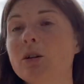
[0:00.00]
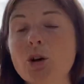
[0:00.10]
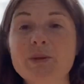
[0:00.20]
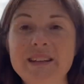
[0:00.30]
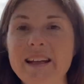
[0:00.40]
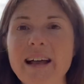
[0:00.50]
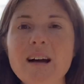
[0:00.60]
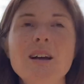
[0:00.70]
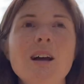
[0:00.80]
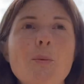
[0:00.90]
comme c'est là
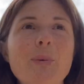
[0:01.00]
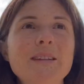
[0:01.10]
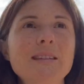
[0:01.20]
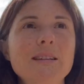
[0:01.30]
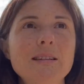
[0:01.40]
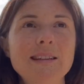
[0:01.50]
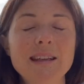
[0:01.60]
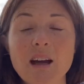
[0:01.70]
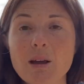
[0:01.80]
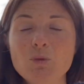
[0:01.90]
Parce que c'est
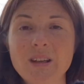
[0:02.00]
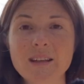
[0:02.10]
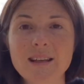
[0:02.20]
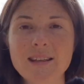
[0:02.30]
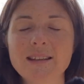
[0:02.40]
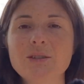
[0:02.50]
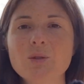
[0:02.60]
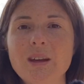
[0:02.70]
quand même une canalisation